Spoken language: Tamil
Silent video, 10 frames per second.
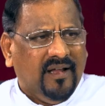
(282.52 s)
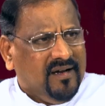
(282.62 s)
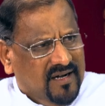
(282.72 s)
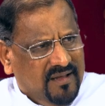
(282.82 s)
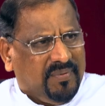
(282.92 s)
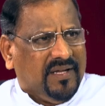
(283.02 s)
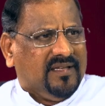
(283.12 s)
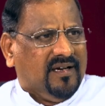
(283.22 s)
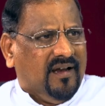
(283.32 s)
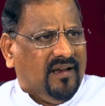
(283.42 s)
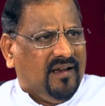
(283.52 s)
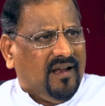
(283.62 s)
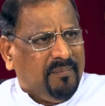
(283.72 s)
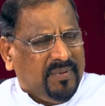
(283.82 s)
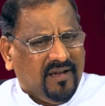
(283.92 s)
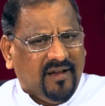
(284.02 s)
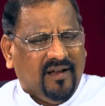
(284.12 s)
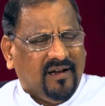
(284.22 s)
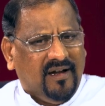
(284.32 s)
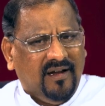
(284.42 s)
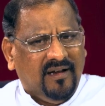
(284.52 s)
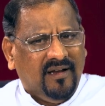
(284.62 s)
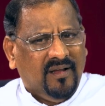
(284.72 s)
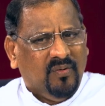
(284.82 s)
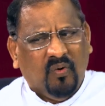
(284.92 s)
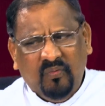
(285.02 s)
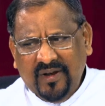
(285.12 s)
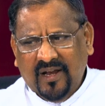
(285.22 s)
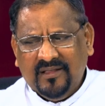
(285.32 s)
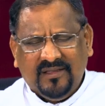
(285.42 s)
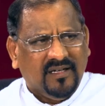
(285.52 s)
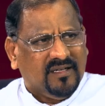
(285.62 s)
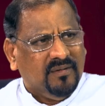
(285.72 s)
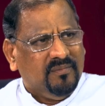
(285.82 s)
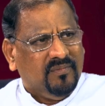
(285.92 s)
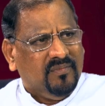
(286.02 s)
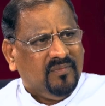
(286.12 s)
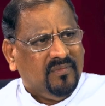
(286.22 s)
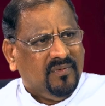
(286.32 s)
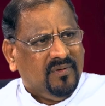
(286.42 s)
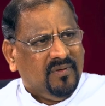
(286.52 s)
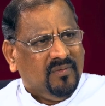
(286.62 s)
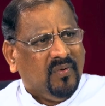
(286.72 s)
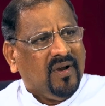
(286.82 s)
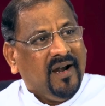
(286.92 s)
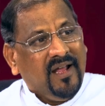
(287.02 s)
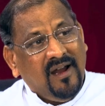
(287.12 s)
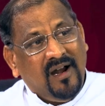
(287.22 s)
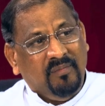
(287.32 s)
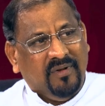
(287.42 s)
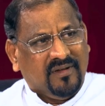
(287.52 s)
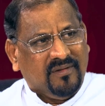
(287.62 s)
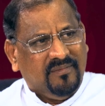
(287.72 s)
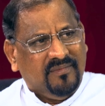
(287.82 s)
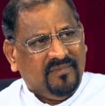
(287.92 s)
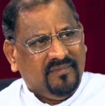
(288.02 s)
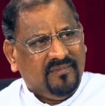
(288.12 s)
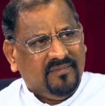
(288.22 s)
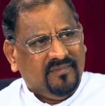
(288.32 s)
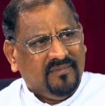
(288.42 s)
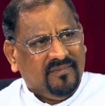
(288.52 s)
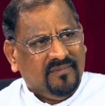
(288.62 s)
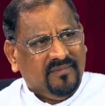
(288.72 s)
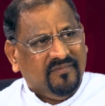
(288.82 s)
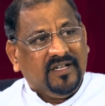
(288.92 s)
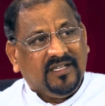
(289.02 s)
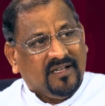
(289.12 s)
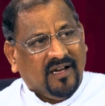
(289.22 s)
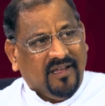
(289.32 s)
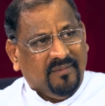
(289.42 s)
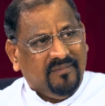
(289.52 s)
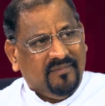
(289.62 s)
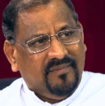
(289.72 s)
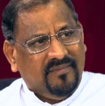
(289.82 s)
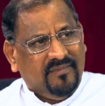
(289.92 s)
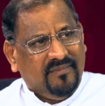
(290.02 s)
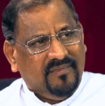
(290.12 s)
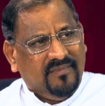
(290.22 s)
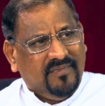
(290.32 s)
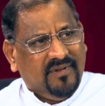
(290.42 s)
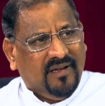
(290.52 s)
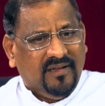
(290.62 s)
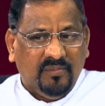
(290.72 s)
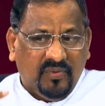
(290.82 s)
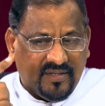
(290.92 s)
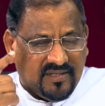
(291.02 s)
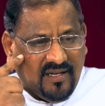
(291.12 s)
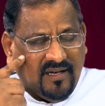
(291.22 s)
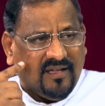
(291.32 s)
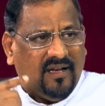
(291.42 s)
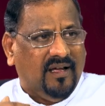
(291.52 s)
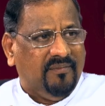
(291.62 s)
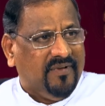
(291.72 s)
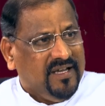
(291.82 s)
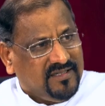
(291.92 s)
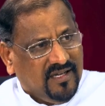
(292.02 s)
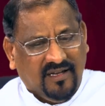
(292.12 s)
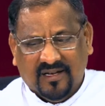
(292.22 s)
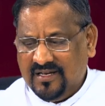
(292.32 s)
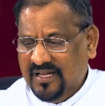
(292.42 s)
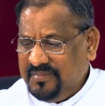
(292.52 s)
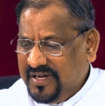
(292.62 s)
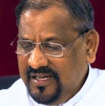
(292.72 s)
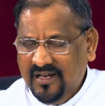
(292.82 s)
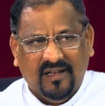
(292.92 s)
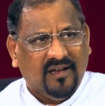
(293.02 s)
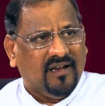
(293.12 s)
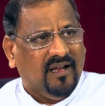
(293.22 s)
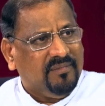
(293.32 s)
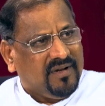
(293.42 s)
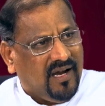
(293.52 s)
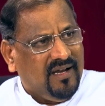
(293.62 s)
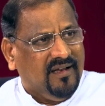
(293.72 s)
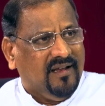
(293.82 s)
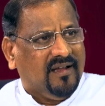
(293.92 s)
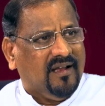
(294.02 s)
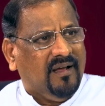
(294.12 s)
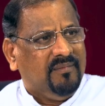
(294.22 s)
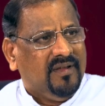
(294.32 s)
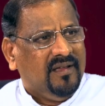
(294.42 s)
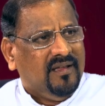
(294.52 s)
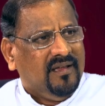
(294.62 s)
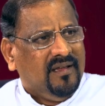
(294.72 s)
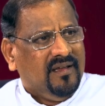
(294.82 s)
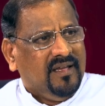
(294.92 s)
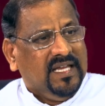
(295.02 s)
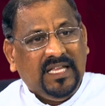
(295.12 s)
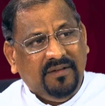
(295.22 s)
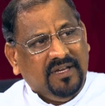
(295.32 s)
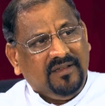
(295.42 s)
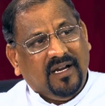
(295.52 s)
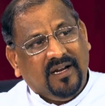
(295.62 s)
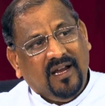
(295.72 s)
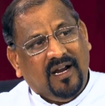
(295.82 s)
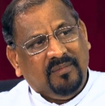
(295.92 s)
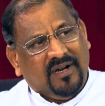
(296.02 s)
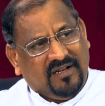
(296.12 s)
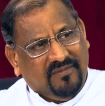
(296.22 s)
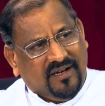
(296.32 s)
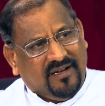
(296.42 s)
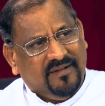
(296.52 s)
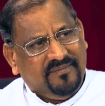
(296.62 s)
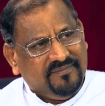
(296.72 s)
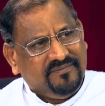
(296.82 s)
இனங்களை பார்த்தீர்கள் என்றால் ஆப்பிரிக்க இனங்கள் ஒவ்வொரு இனத்திற்கும் ஒரு அடையாளம் இருக்கும் வெட்டுக்காயம் அது முகத்தில் இருக்கலாம் வயிற்றில் இருக்கலாம் கையில் இருக்கலாம் காலில் இருக்கலாம் இதை வைத்து அடையாளம் காட்டுவார்கள்